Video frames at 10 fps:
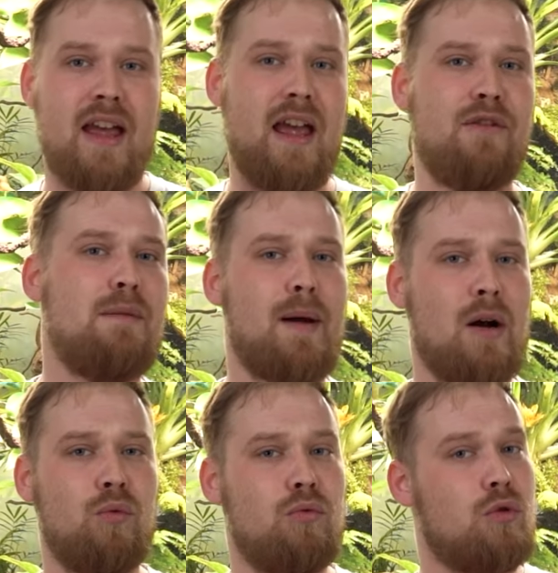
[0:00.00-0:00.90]
Évite
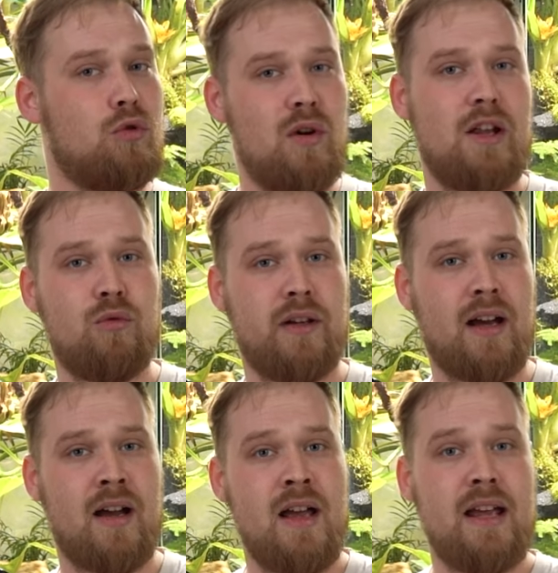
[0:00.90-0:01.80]
par contre de trop la
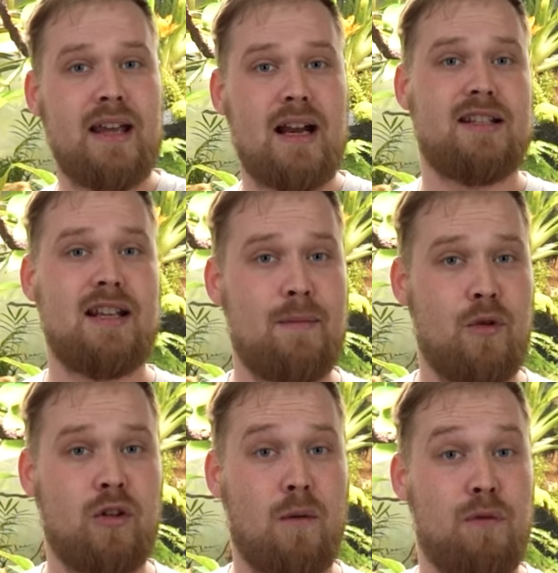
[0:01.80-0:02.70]
nourrir, car la
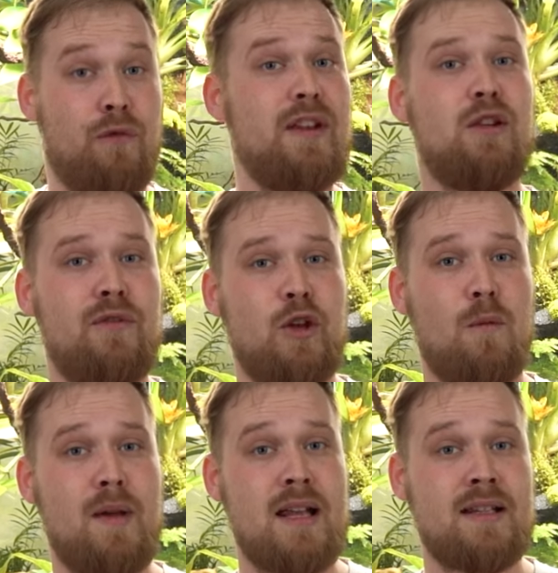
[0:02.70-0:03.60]
salamandre peut vite devenir
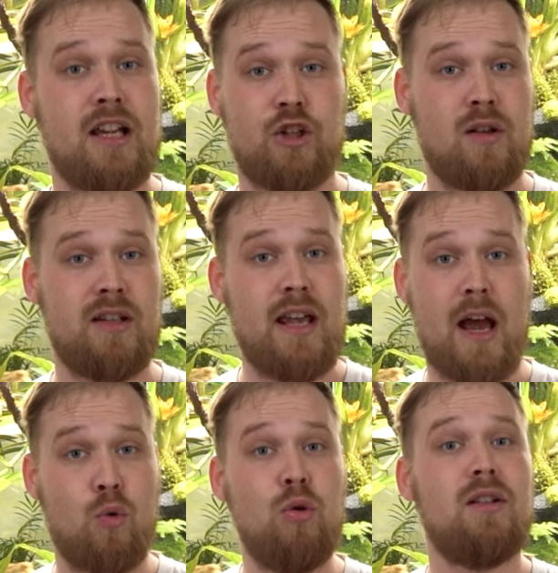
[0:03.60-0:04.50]
obèse et je te le dis,
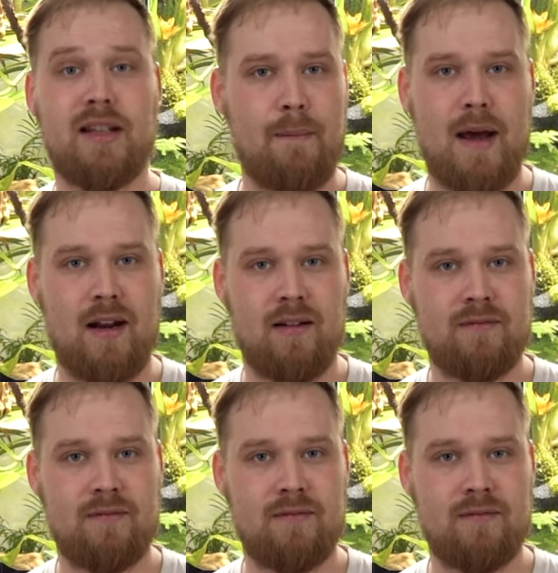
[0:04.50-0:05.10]
elle roule très mal.